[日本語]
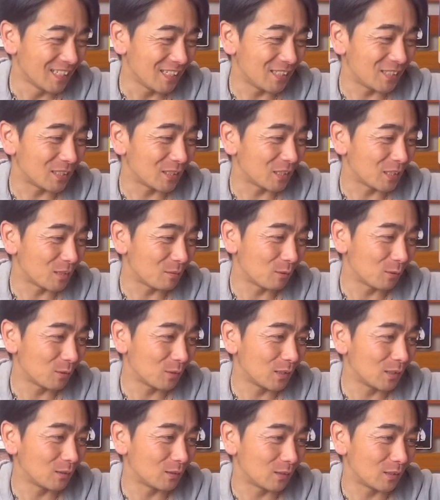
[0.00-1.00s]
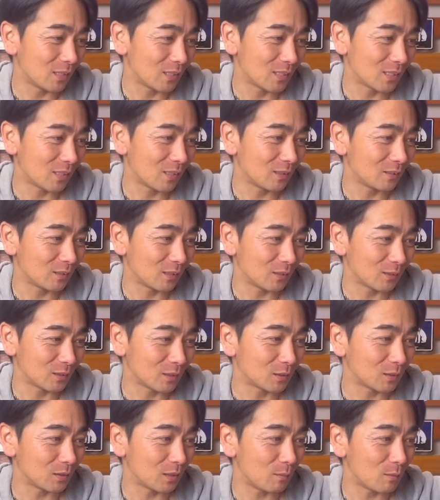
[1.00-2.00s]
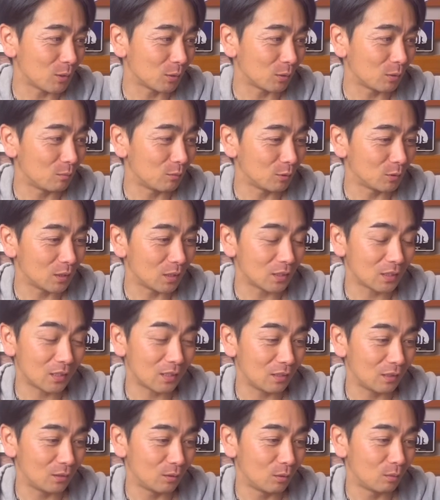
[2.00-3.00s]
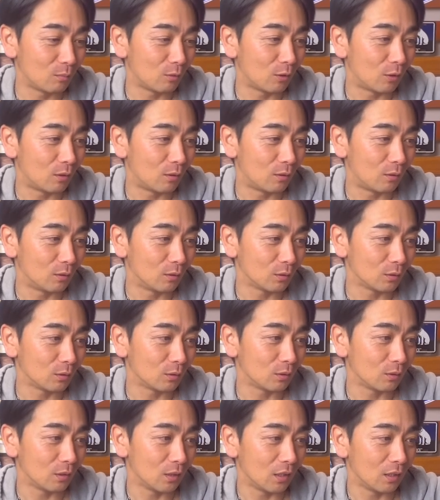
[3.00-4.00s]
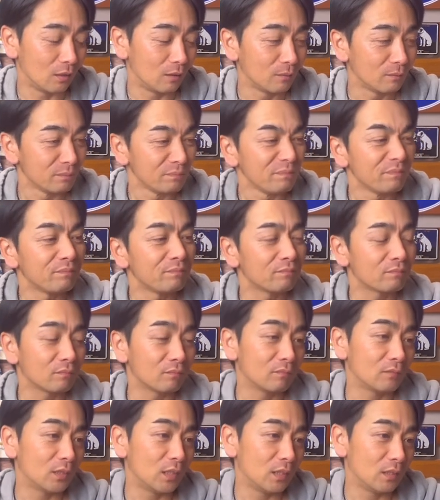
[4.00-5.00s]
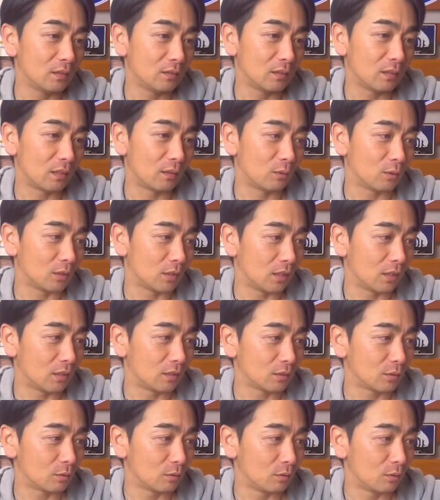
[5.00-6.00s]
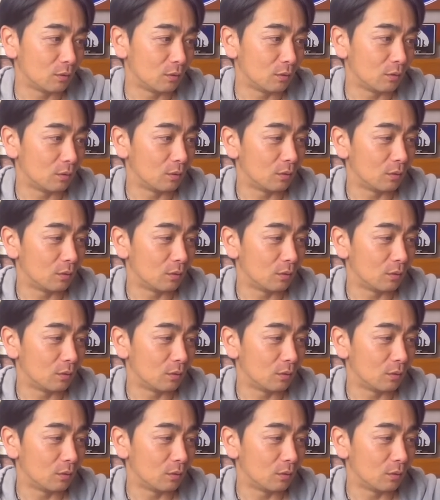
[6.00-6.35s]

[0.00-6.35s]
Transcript: いただき物なので、せっかくなので作ってみようと思うんですけれども、おっとね、なんだろうな、その、